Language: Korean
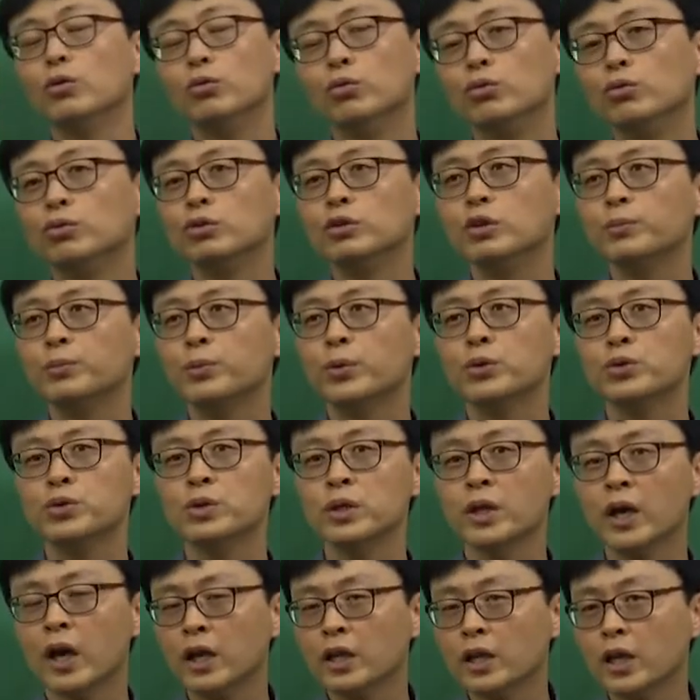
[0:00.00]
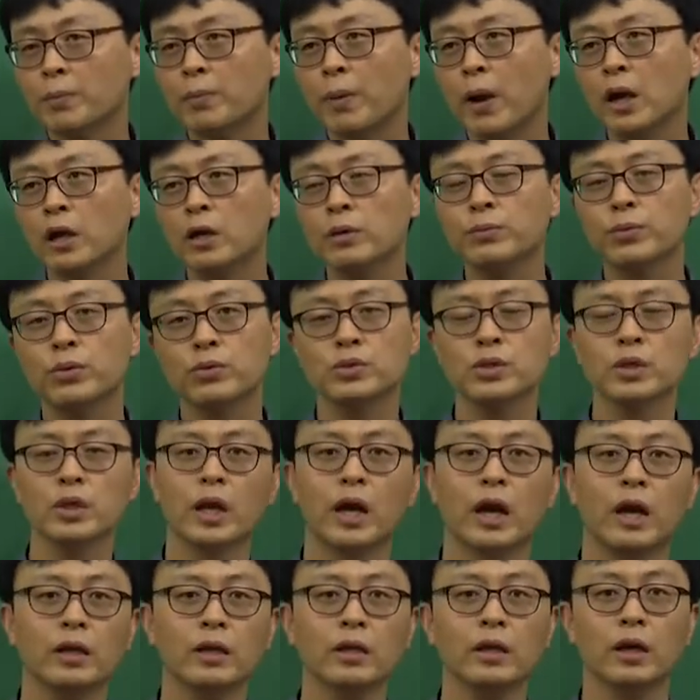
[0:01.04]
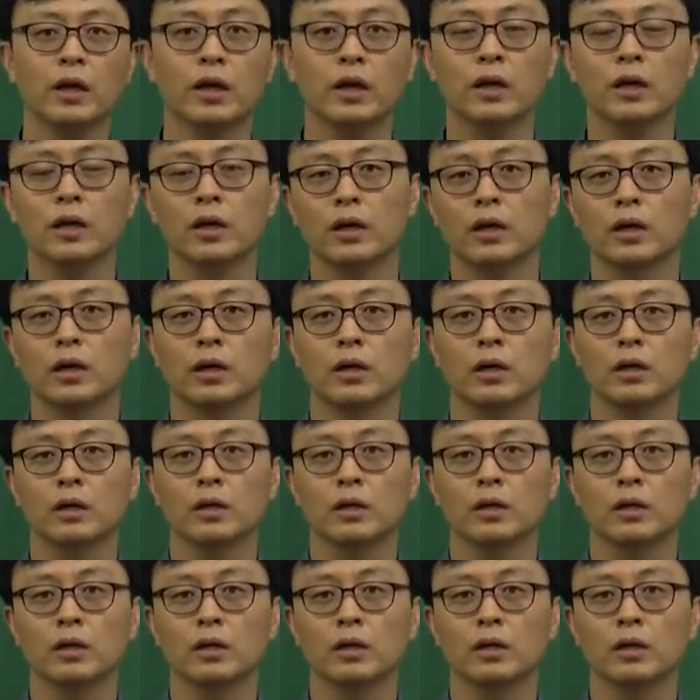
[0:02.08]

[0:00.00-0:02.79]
웃는 표정이 아니야. 밝은 표정이 아니야.